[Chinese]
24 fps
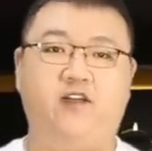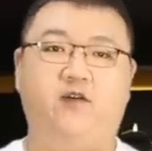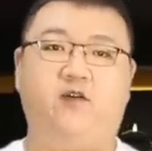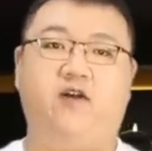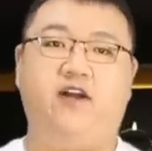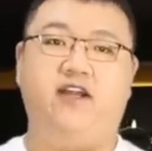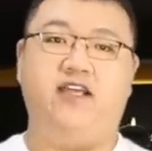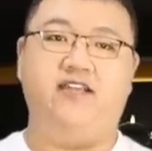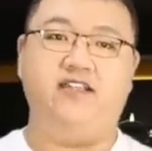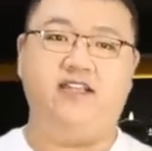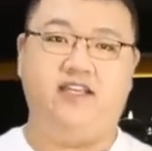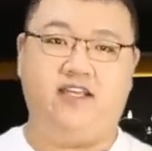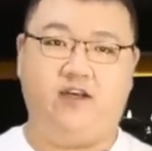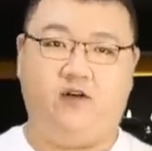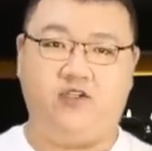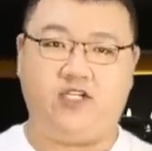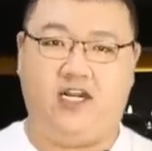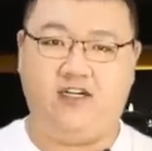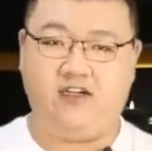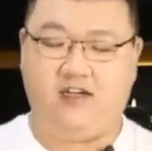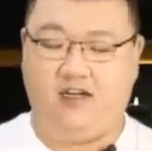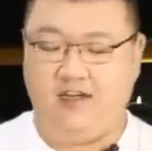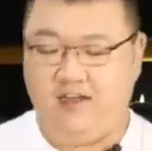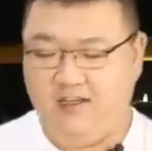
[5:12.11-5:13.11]
那会儿年底也要
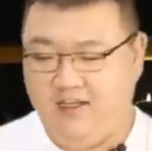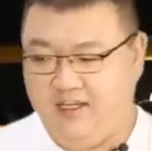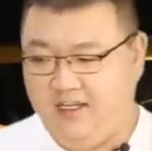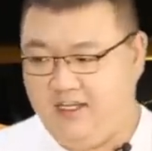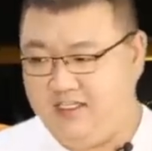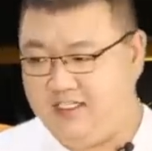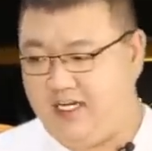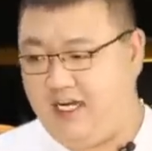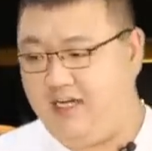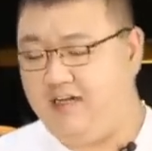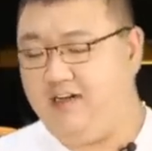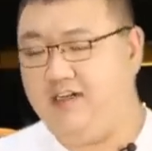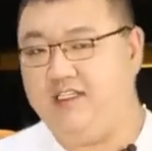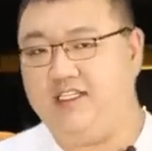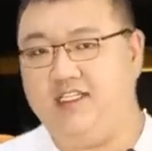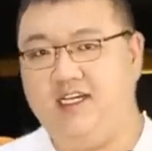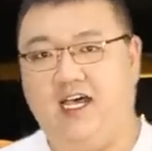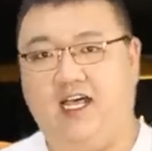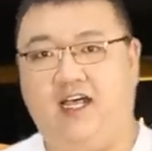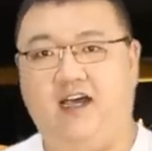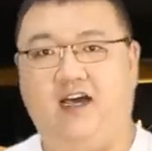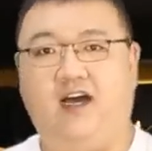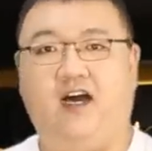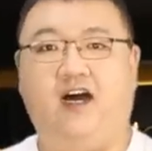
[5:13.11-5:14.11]
查账，查账一
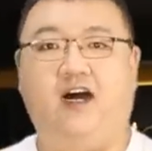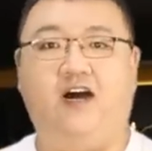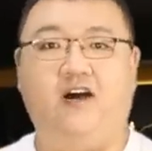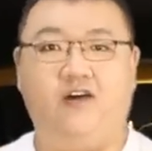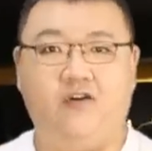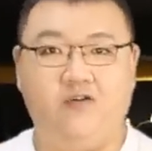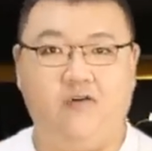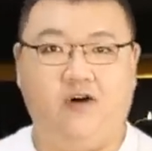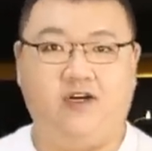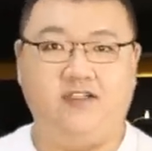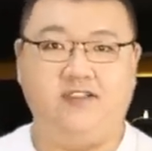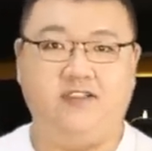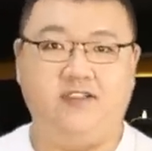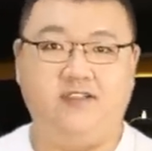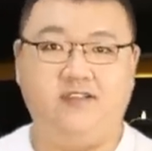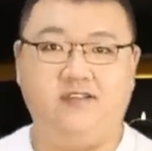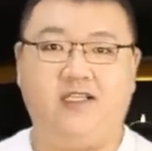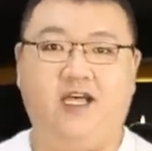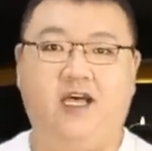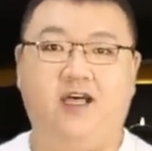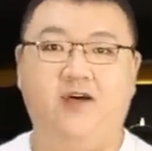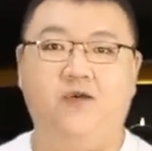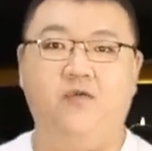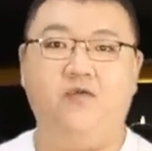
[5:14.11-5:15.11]
看，好，广兴
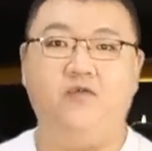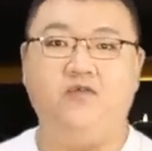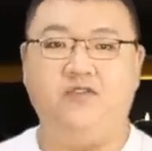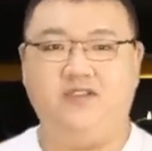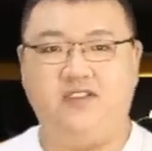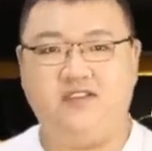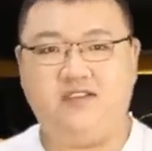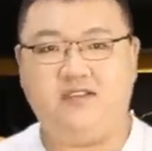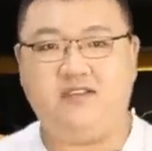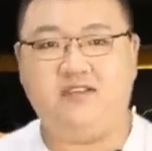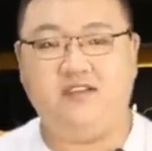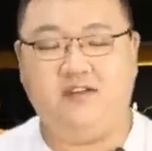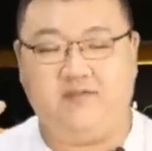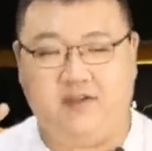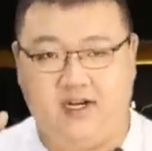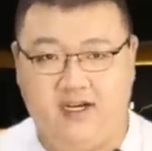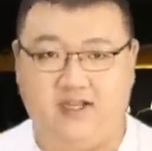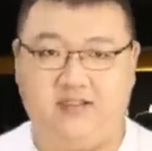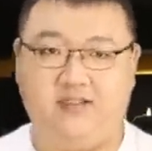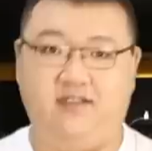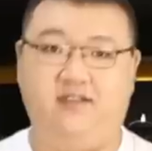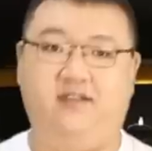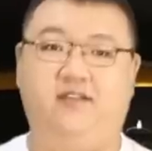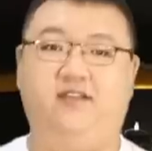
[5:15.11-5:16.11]
贪污四万
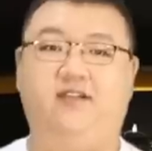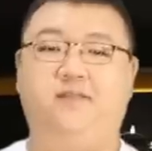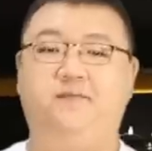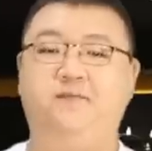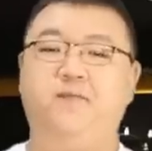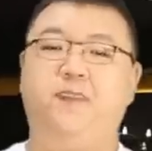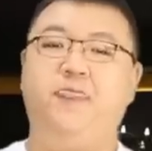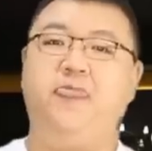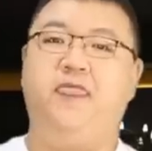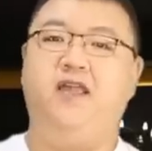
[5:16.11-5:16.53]
两银子。